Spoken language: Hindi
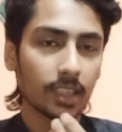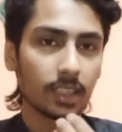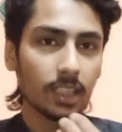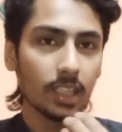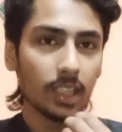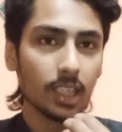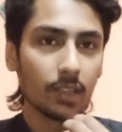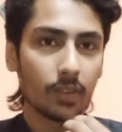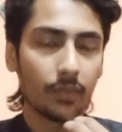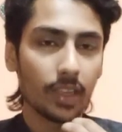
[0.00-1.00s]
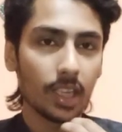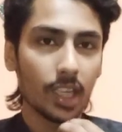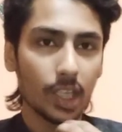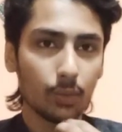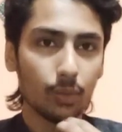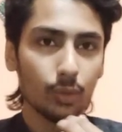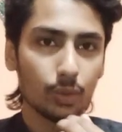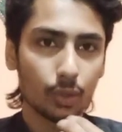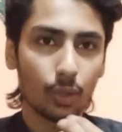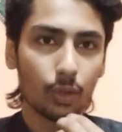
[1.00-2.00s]
है थ्री फिफ्टी टू
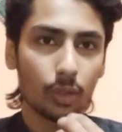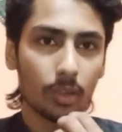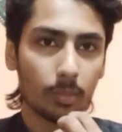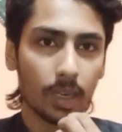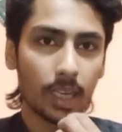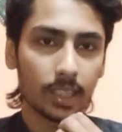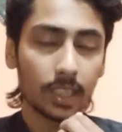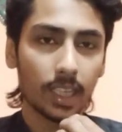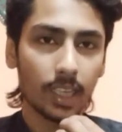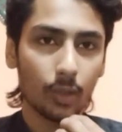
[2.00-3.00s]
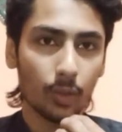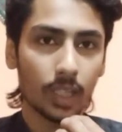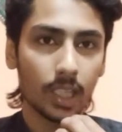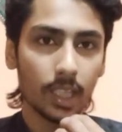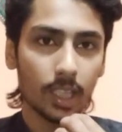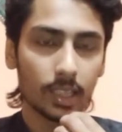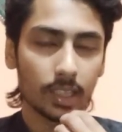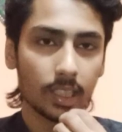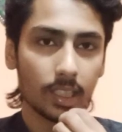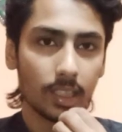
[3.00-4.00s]
स्कोर मार दिया कोई
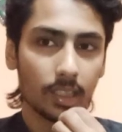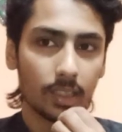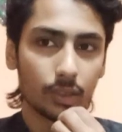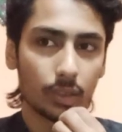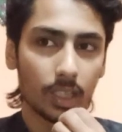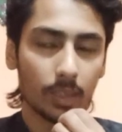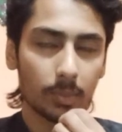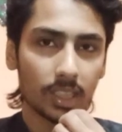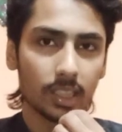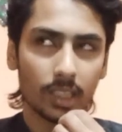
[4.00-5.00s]
इतनी जो है ना पता नहीं